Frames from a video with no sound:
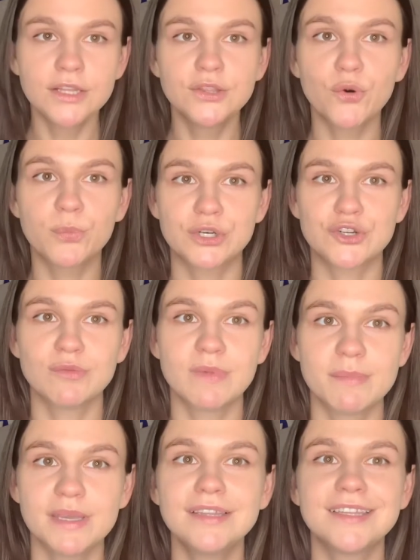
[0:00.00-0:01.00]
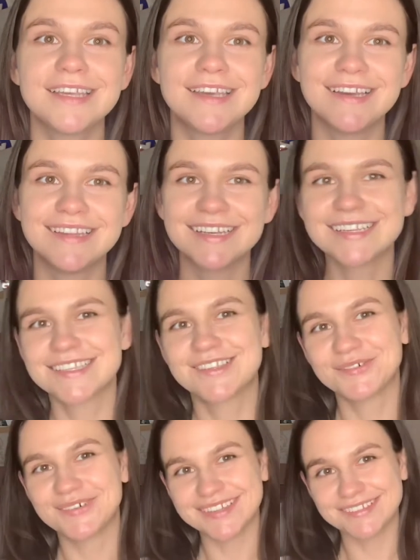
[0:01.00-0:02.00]
Но пришел момент, и она
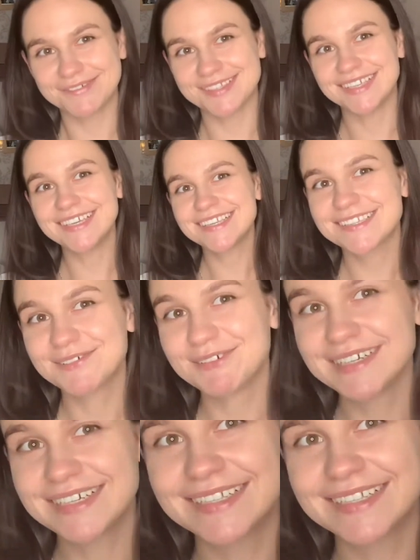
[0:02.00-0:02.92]
стоила, вы знаете, сколько?